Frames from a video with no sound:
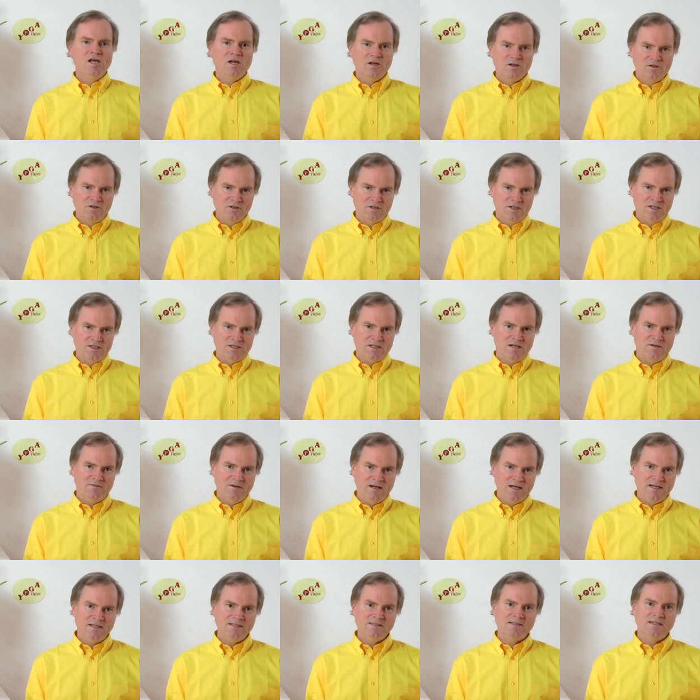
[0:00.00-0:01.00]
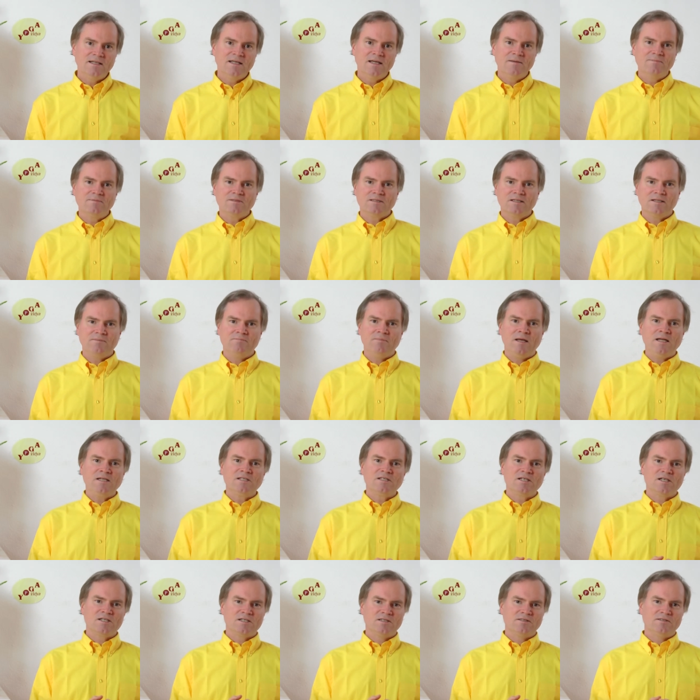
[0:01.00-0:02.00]
Glücklicherweise gibt es im
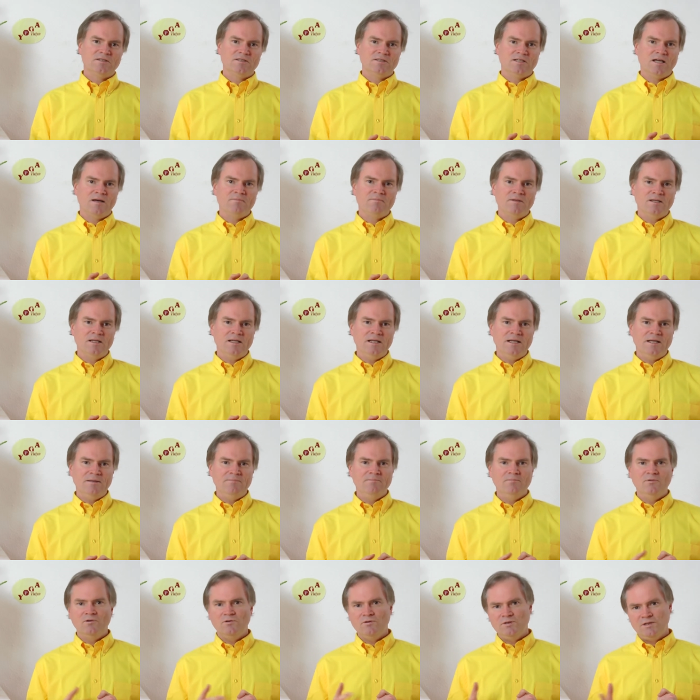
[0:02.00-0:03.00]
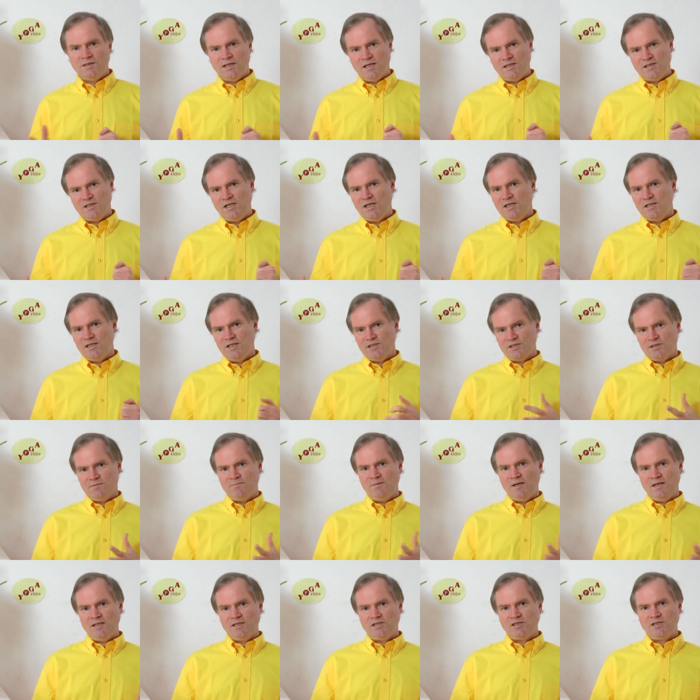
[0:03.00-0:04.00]
menschlichen Zusammenleben unterschiedliche
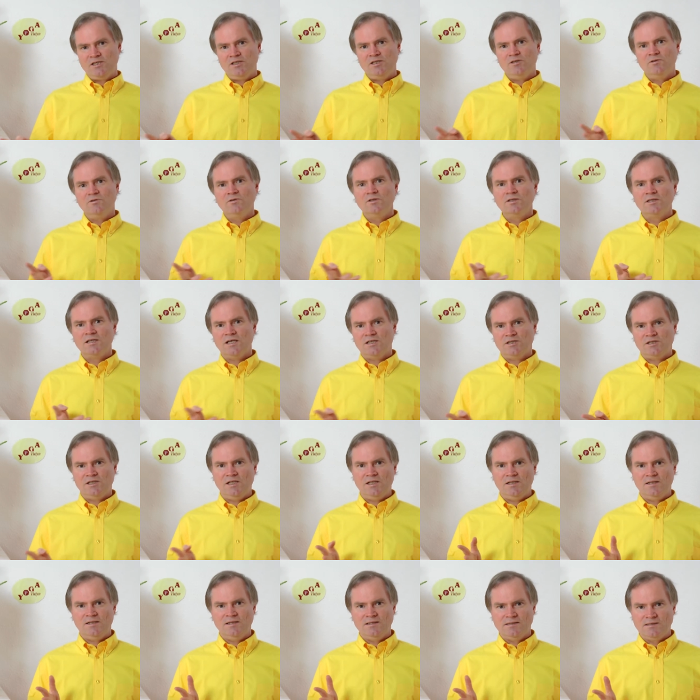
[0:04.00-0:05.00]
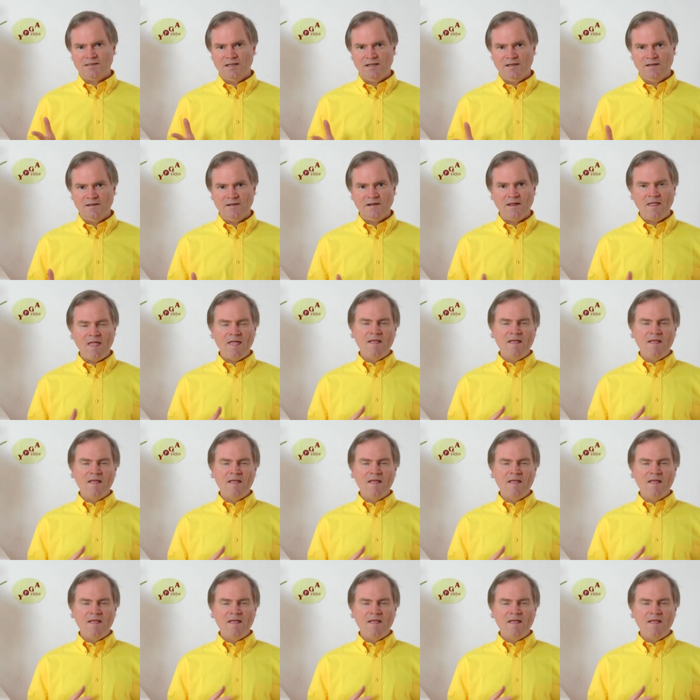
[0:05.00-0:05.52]
Menschen, die unterschiedlich sind.